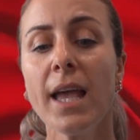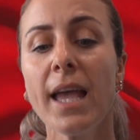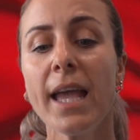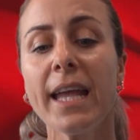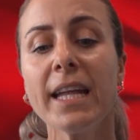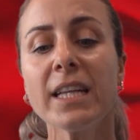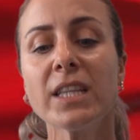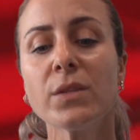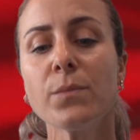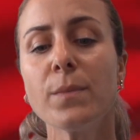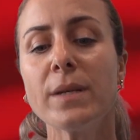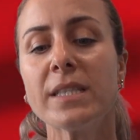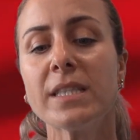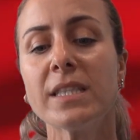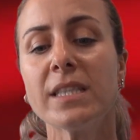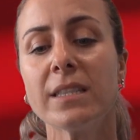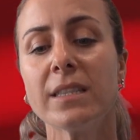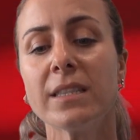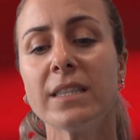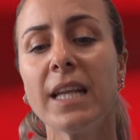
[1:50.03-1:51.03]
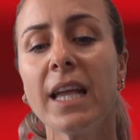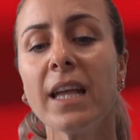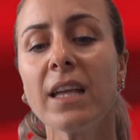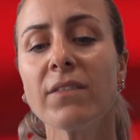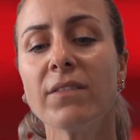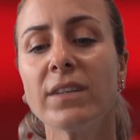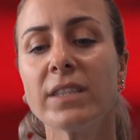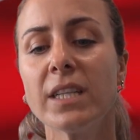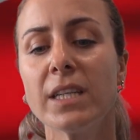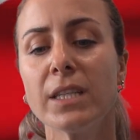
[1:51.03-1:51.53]
Etmesin
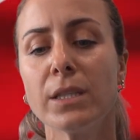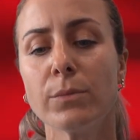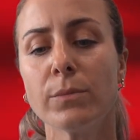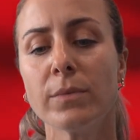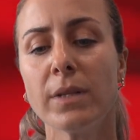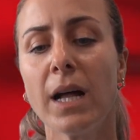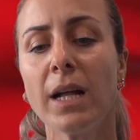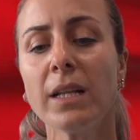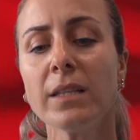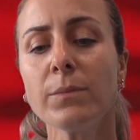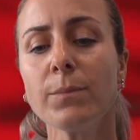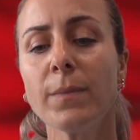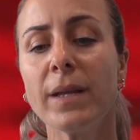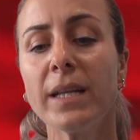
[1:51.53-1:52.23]
tek vatanımdan